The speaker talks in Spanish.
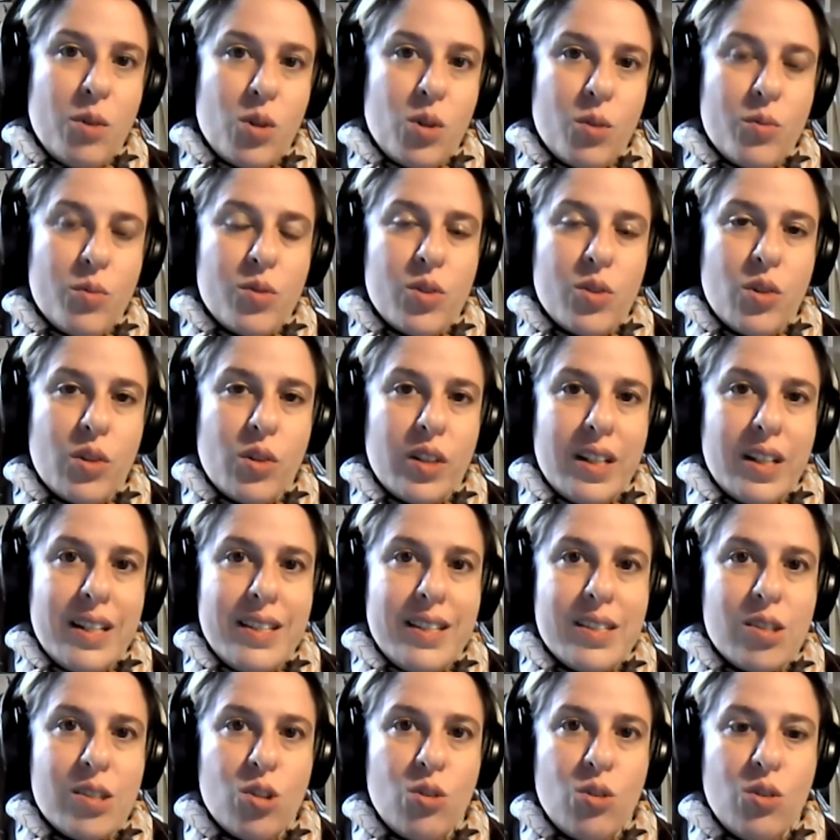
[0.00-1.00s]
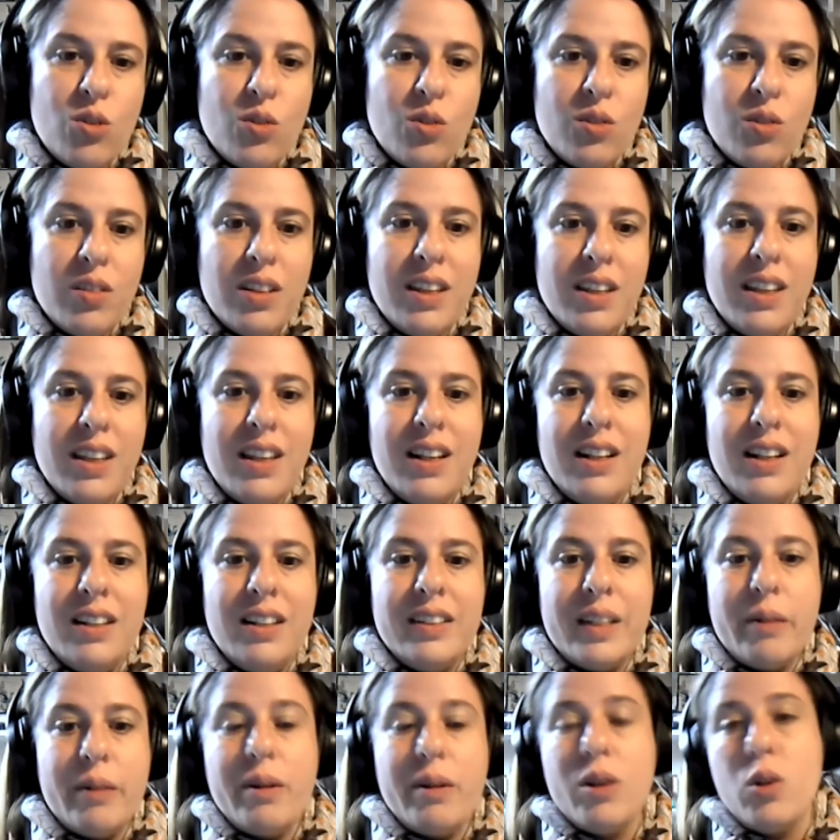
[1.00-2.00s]
cómo se organizó el
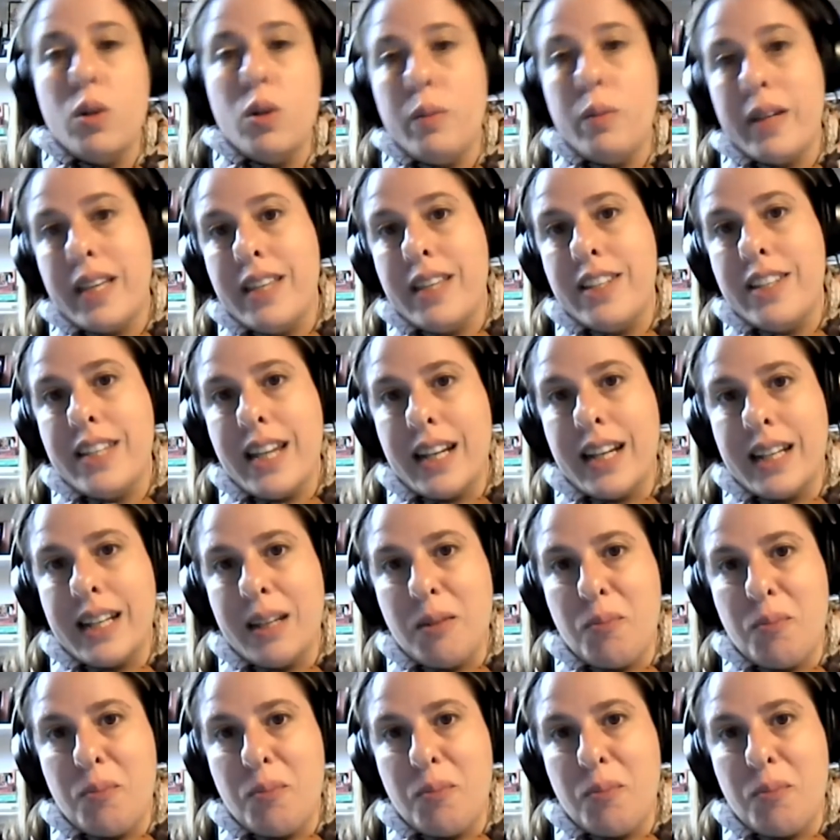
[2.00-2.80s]
trabajo de maquillaje.